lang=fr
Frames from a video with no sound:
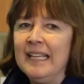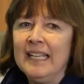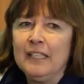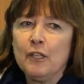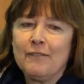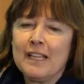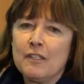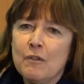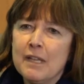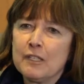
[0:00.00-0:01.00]
et de
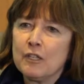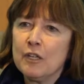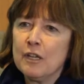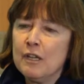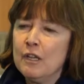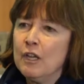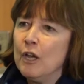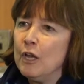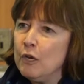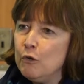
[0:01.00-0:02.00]
façon à ce que
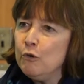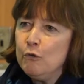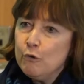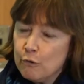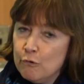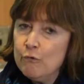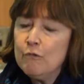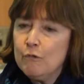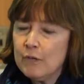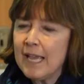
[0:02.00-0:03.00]
euh, l'UQ,
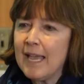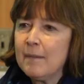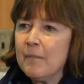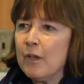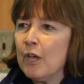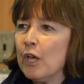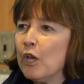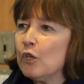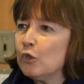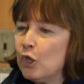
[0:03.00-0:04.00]
l'UCAM,
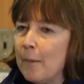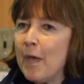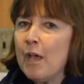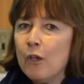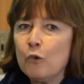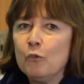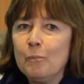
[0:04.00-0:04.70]
demeure une